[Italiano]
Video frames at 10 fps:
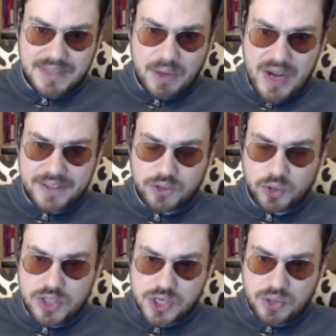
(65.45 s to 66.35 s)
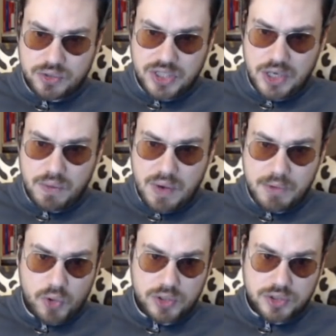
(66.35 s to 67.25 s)
da un lato discontinua
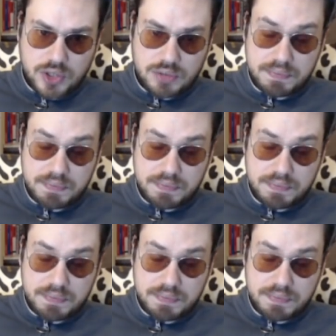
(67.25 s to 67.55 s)
molto,